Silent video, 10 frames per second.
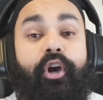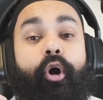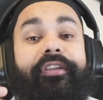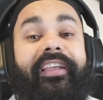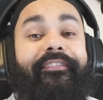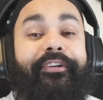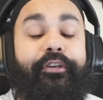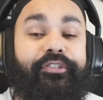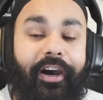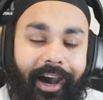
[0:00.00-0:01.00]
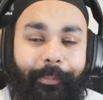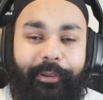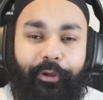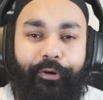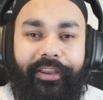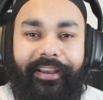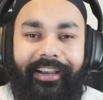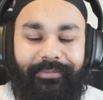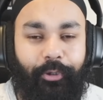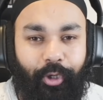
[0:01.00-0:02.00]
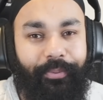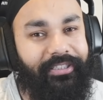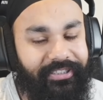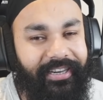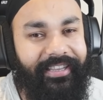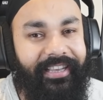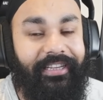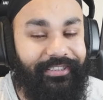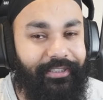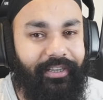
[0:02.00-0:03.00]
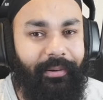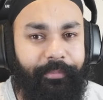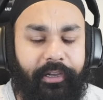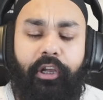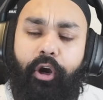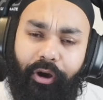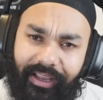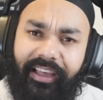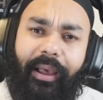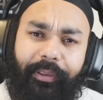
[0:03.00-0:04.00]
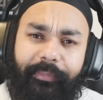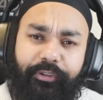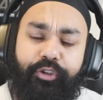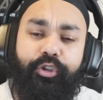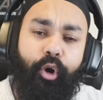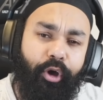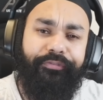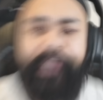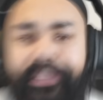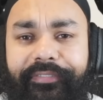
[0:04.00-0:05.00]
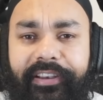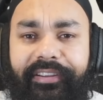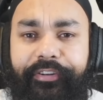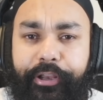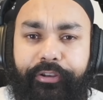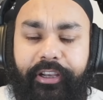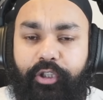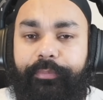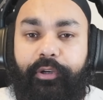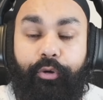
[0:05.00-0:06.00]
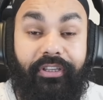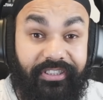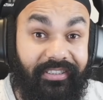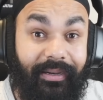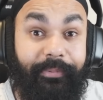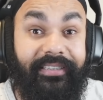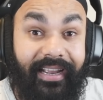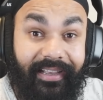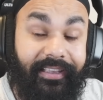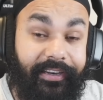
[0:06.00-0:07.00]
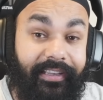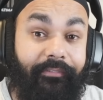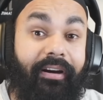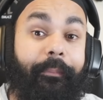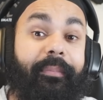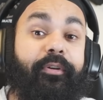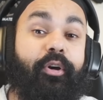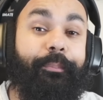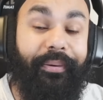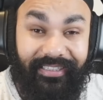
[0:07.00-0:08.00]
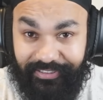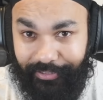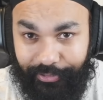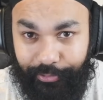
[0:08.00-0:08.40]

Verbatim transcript: और ये वीडियोस आप ही लोगों ने गाइस मेरे को भेज के रखी है इंस्टाग्राम पर और अगर आपके पास कुछ और फनी फनी वीडियो है तो मेरे को इंस्टाग्राम पर टैग करके आप वहाँ पर मेरे को भेज सकते